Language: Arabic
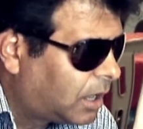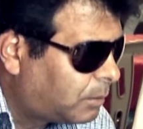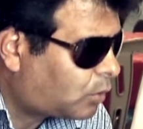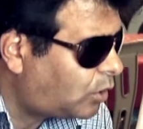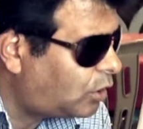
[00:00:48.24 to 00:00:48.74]

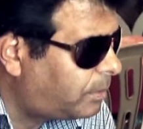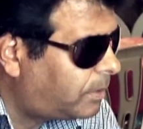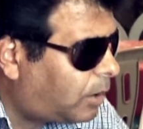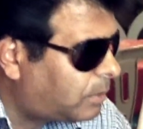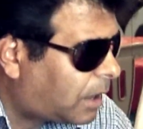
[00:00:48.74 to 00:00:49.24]
بقولوا لي
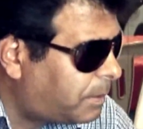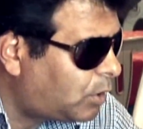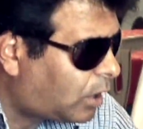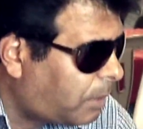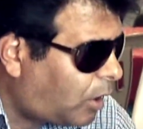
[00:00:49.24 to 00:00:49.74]
عمرك
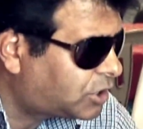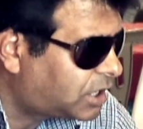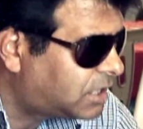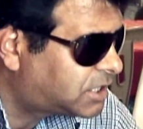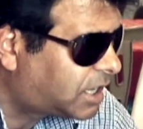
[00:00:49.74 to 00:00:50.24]

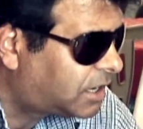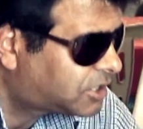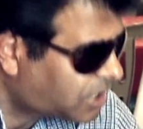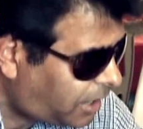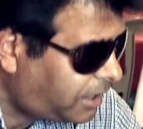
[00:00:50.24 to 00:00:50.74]
124 سنة
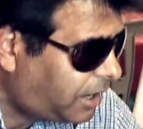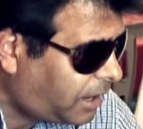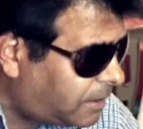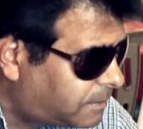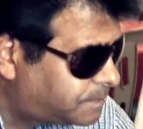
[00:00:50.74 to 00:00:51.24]
صحيح؟
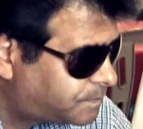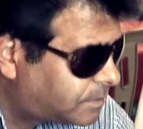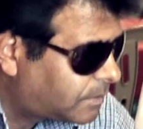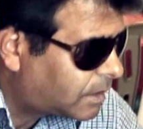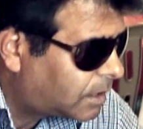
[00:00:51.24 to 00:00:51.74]

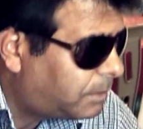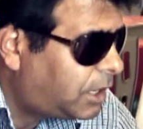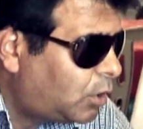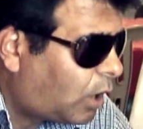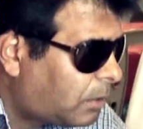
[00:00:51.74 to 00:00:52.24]
قديش؟
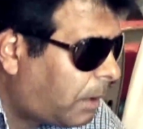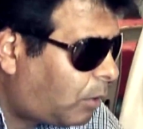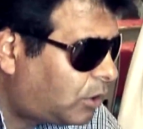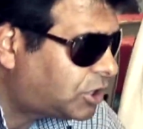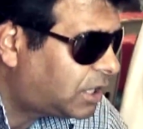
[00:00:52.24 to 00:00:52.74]

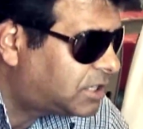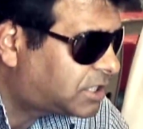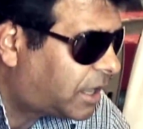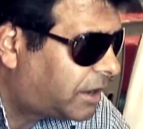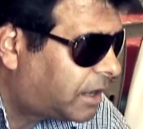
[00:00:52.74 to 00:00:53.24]
124
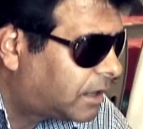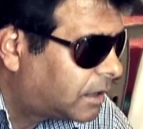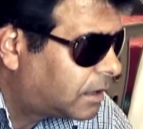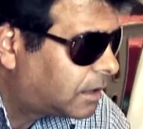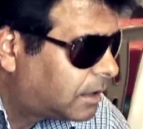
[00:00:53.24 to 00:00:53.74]
سنة
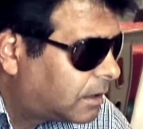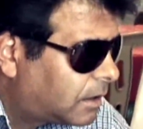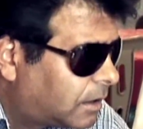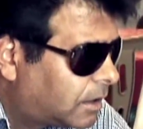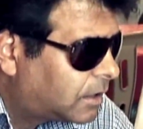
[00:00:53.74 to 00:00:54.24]

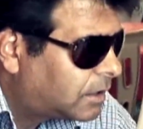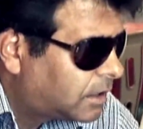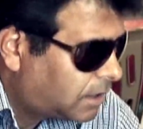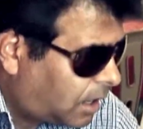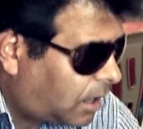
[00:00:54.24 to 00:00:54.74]

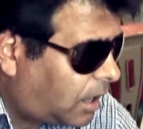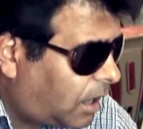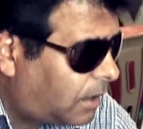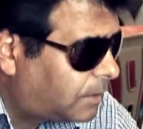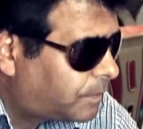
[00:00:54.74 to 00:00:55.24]
124
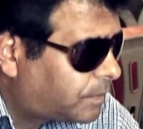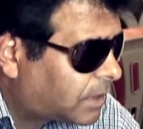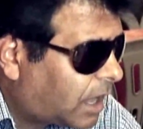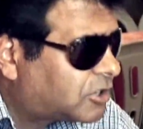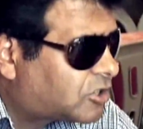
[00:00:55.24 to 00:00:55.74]
اه
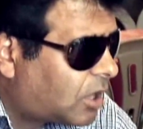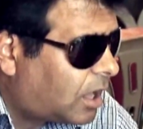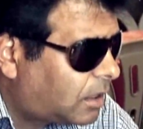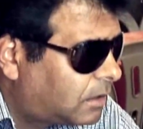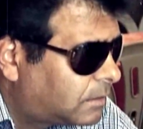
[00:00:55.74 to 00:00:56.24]
لا
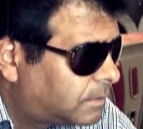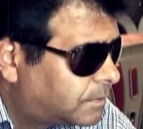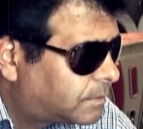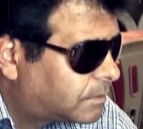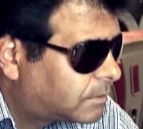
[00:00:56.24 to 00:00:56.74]
اشطر؟
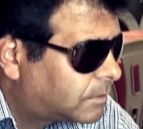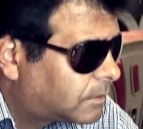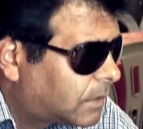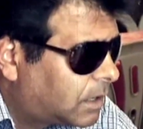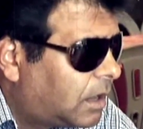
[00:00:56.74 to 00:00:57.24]
أكل
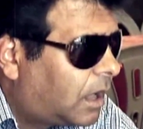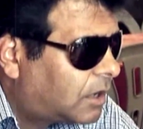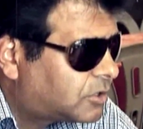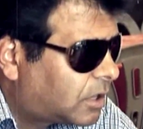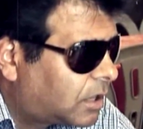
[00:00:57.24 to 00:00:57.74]
لا
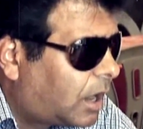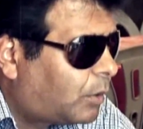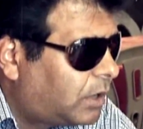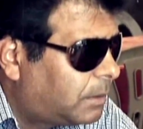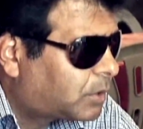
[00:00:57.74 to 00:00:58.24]
أشطر
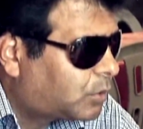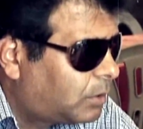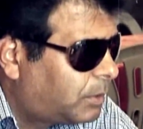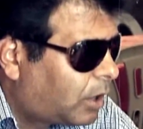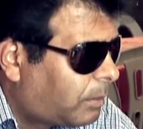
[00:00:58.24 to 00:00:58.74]
الهوية بتكون
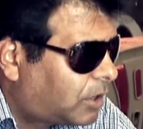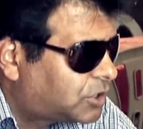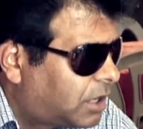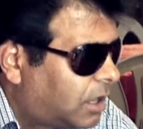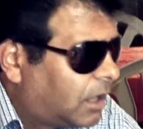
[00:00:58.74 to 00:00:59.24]

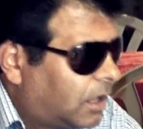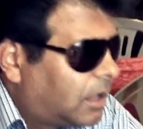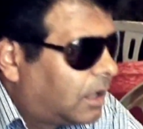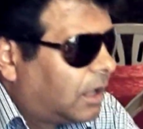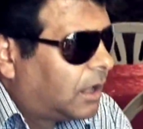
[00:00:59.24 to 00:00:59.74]
124
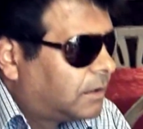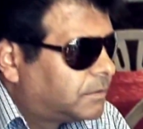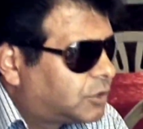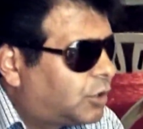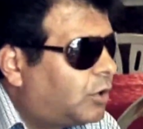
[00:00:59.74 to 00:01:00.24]
أكل
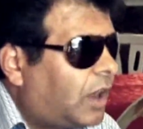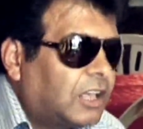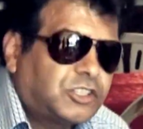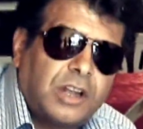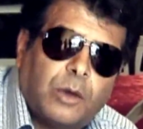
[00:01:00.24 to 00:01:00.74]
كأنه
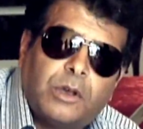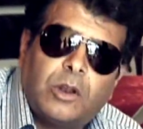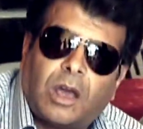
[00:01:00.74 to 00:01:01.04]
الحج ناوي له